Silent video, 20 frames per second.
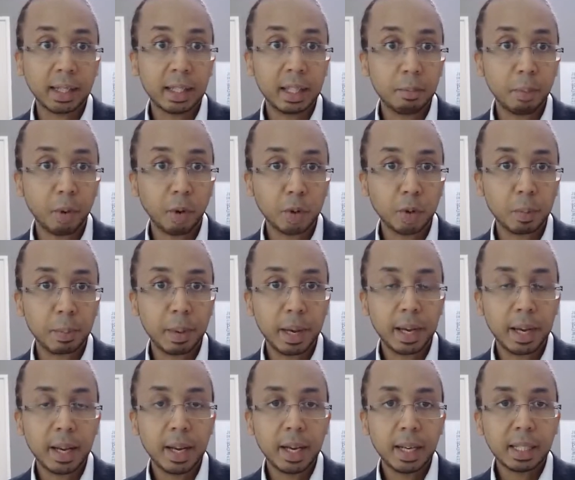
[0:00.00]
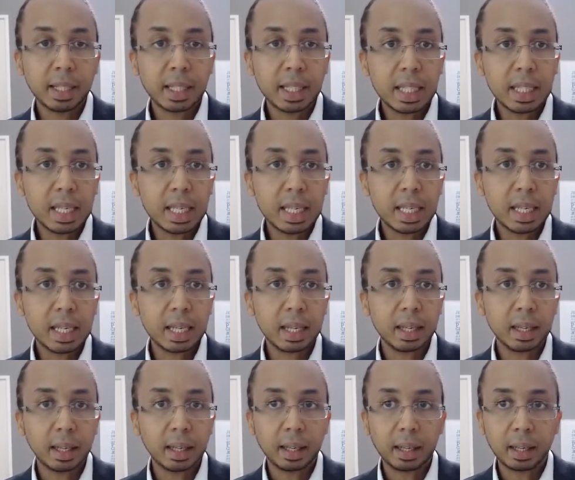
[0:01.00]
des prospects qui,
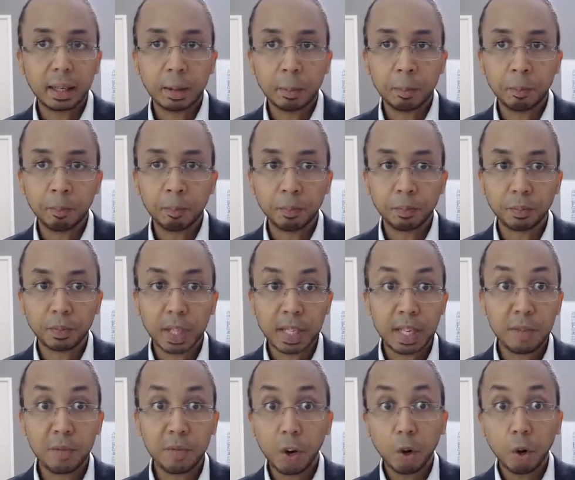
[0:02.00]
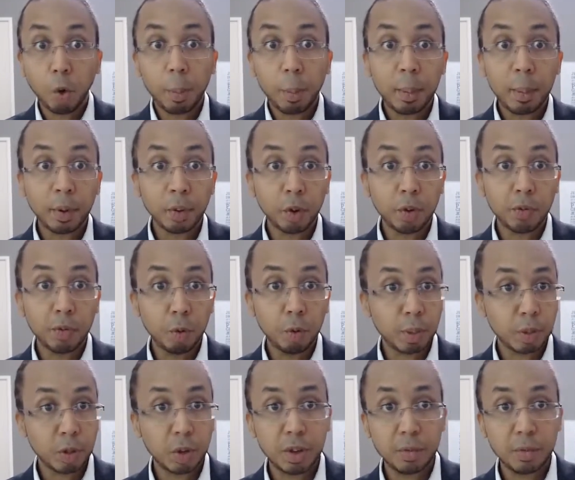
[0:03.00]
qui veulent un complément de revenu
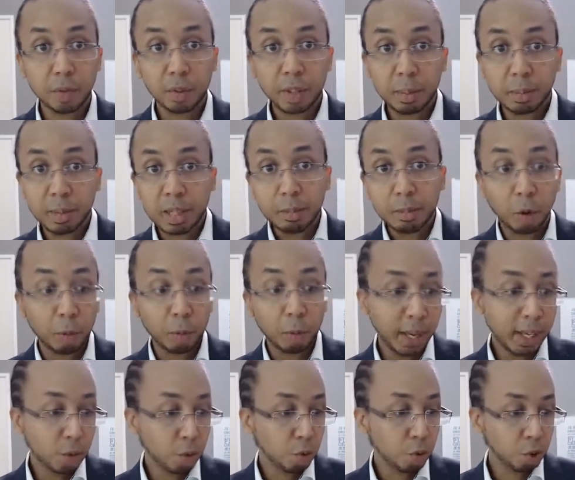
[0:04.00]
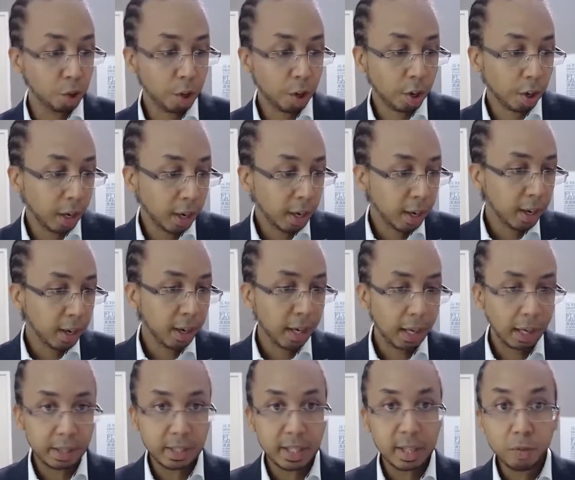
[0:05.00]
parce qu'ils font des petites promesses du genre
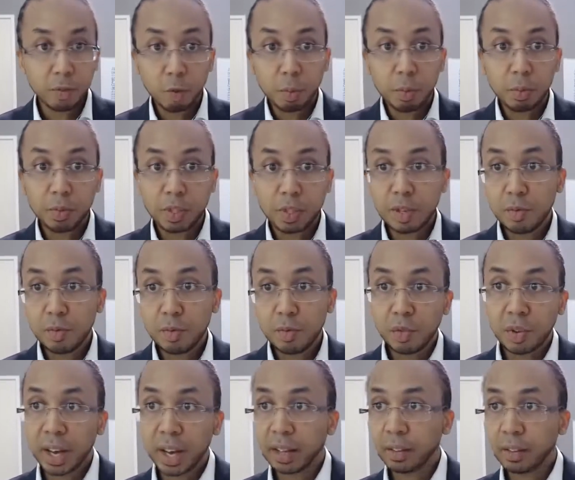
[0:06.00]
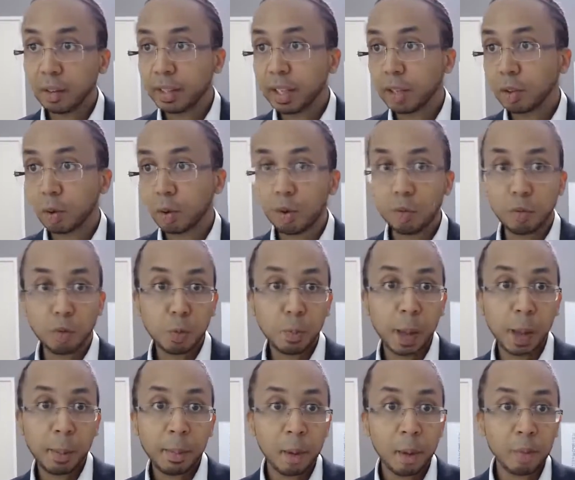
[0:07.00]
si vous si vous faites tel truc, vous
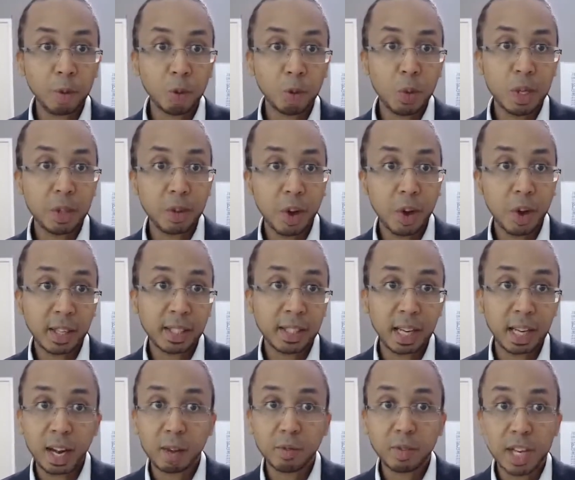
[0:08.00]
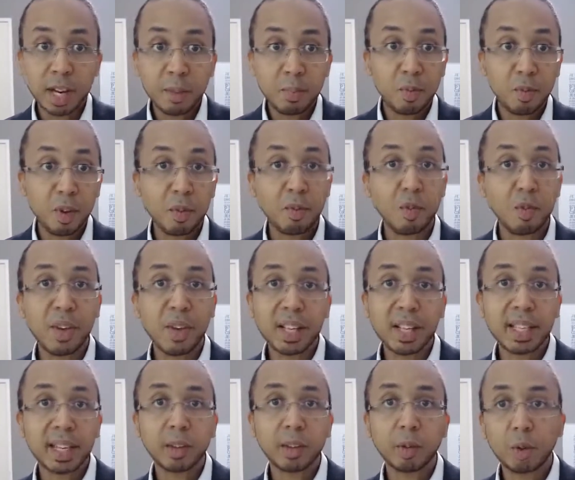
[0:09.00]
spammez un peu Twitter, etc. Vous allez pouvoir vous faire
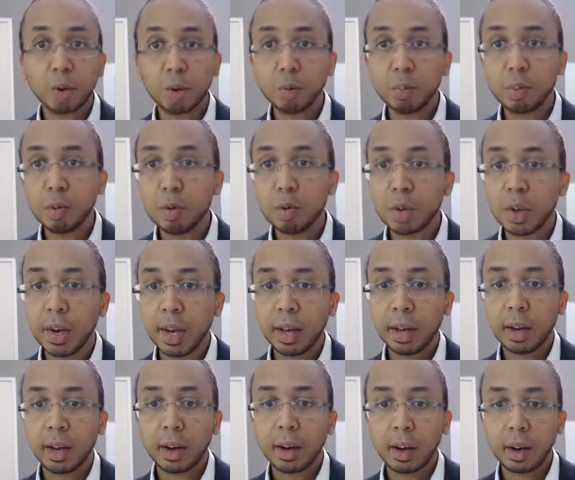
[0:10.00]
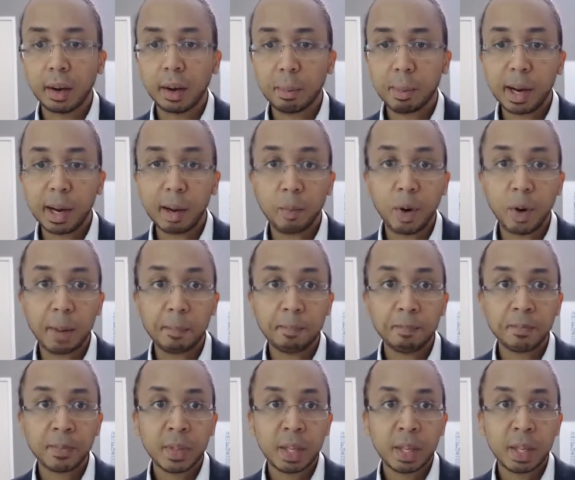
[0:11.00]
50 euros de plus par mois.
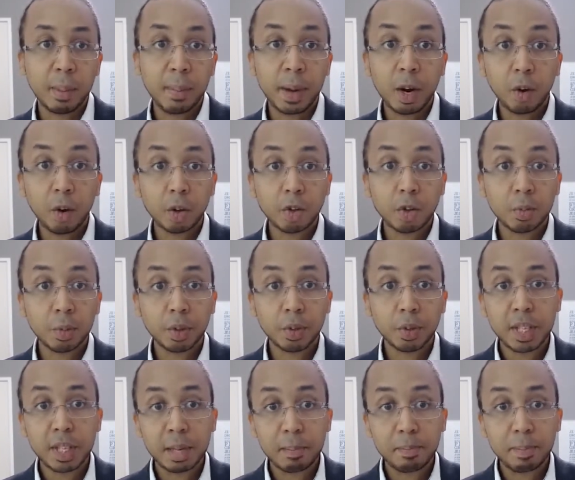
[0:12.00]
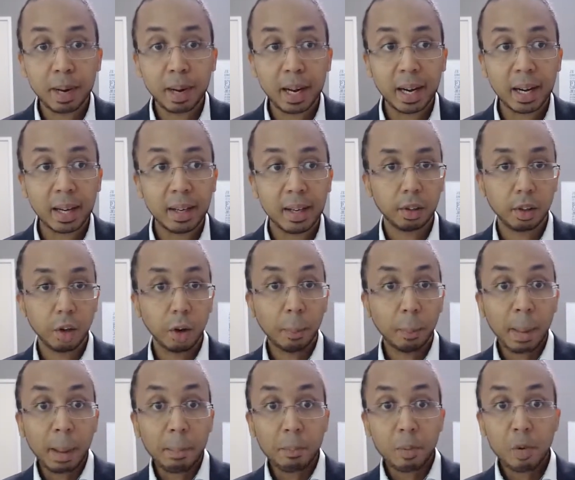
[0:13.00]
Mais malheureusement, ce n'est pas le
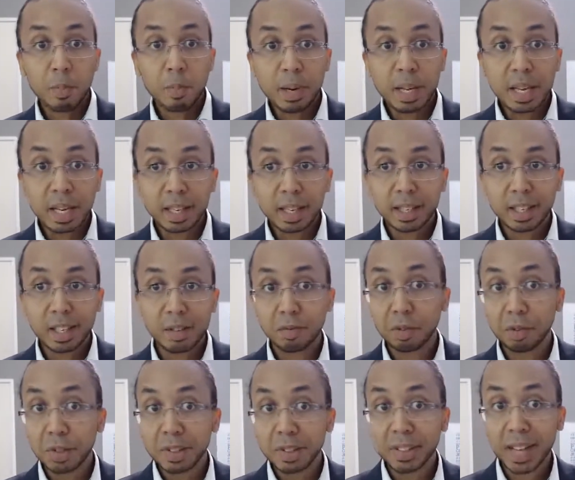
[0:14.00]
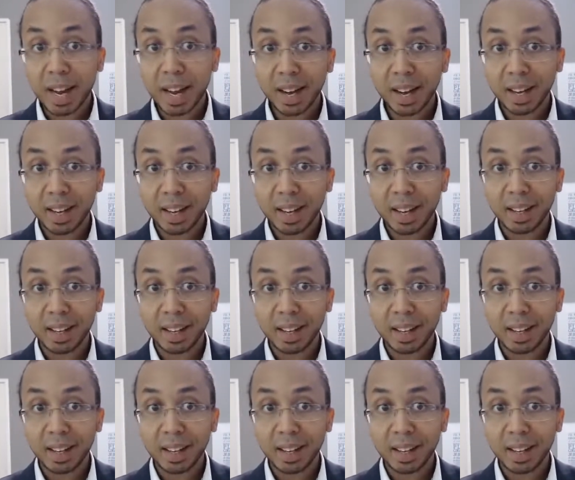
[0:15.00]
même public qui veut ça